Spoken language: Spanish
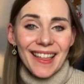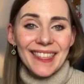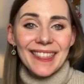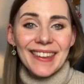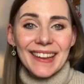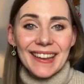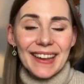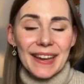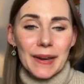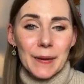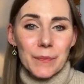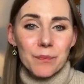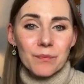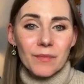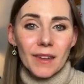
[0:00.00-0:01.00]

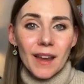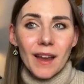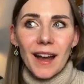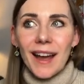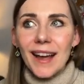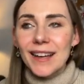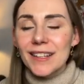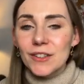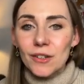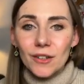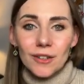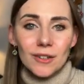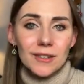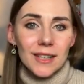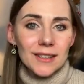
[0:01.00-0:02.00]
de, ay
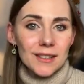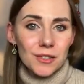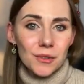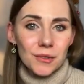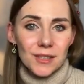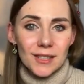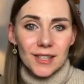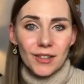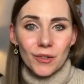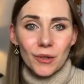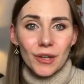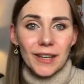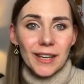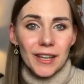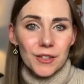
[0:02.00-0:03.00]
no, tantas cosas que no
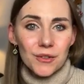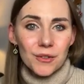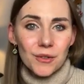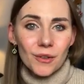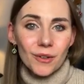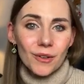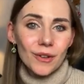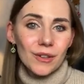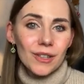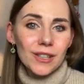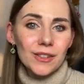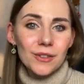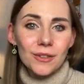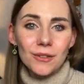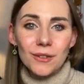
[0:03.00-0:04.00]
he hecho
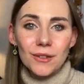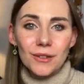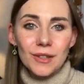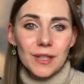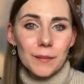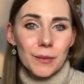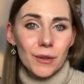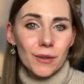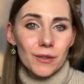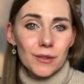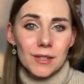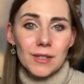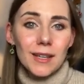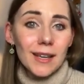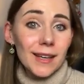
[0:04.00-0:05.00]
y todo típico,
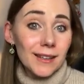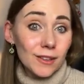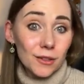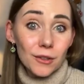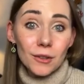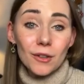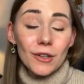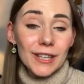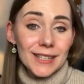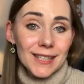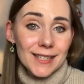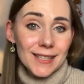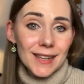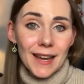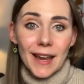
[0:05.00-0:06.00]
así que lo, que
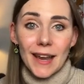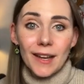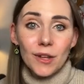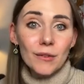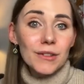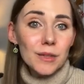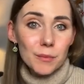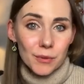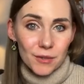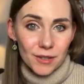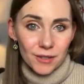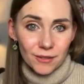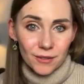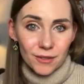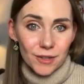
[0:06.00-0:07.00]
dicen que el
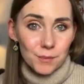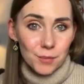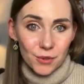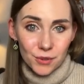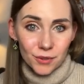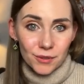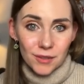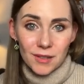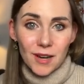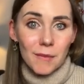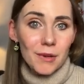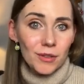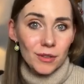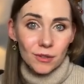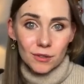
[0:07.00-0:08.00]
90% de las personas
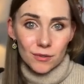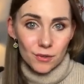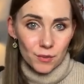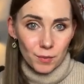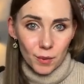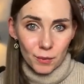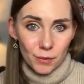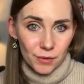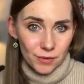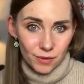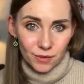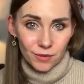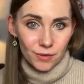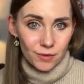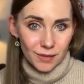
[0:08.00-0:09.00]
abandonan sus
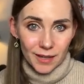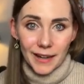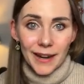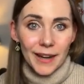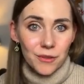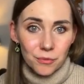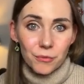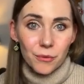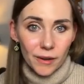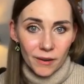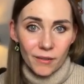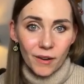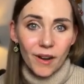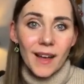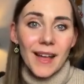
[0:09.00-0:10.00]
propósitos del año
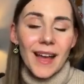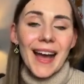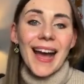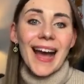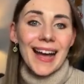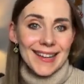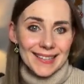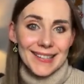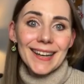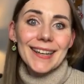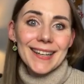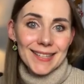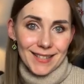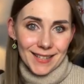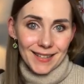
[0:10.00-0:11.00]
nuevo hasta
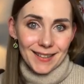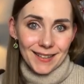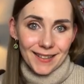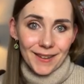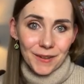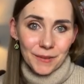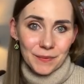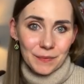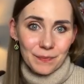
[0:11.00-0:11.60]
el 15 de enero.